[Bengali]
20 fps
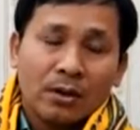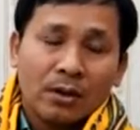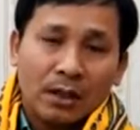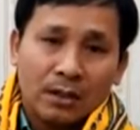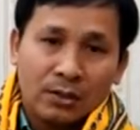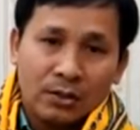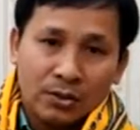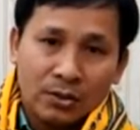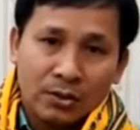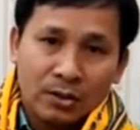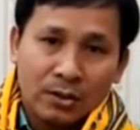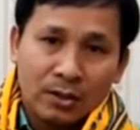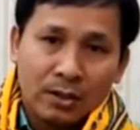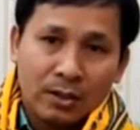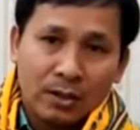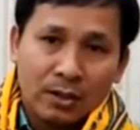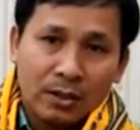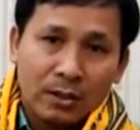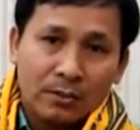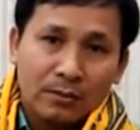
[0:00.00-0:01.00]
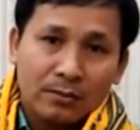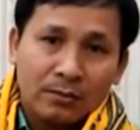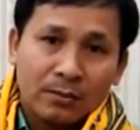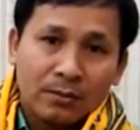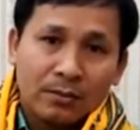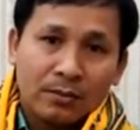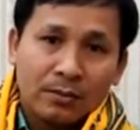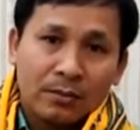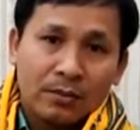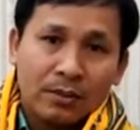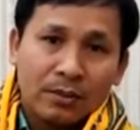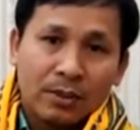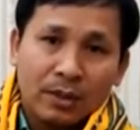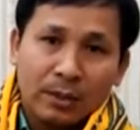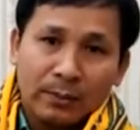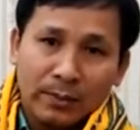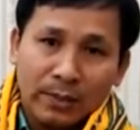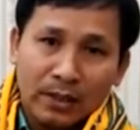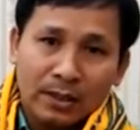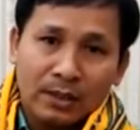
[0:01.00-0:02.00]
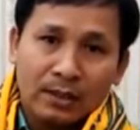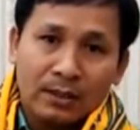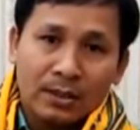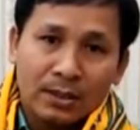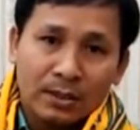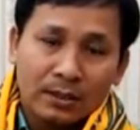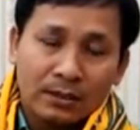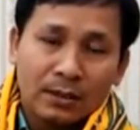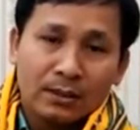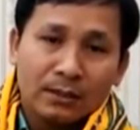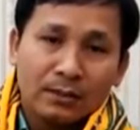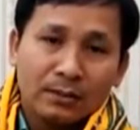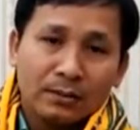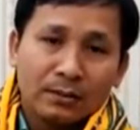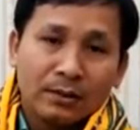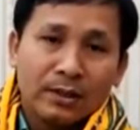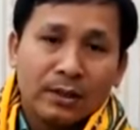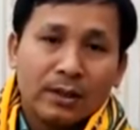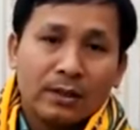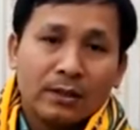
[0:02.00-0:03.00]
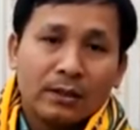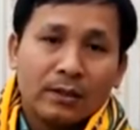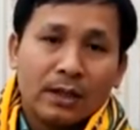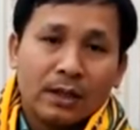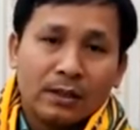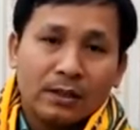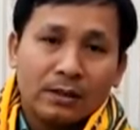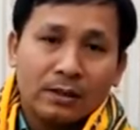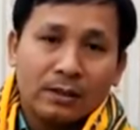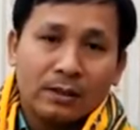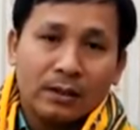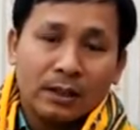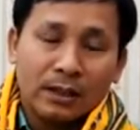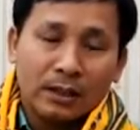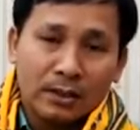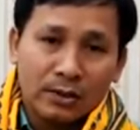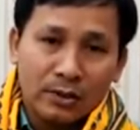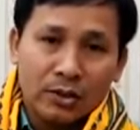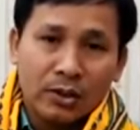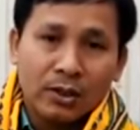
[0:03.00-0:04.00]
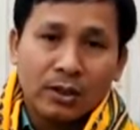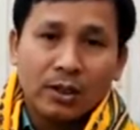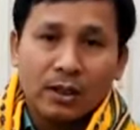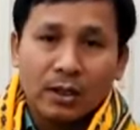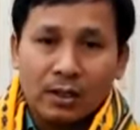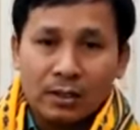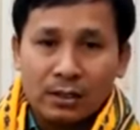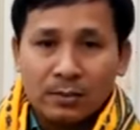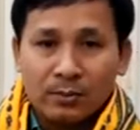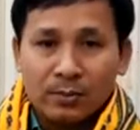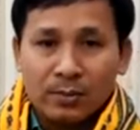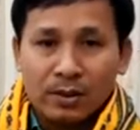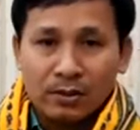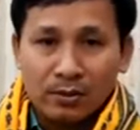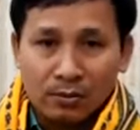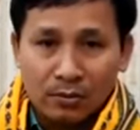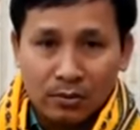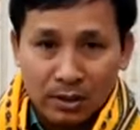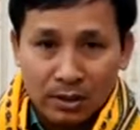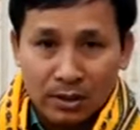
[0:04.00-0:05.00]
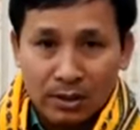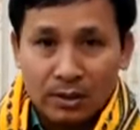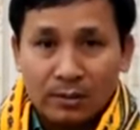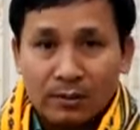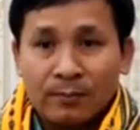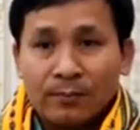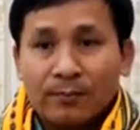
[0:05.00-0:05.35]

রাজ্য সরকার ক্যাবিনেটে সিদ্ধান্ত নিয়ে কেন্দ্রীয় সরকারের কাছে প্রেরণ করেছে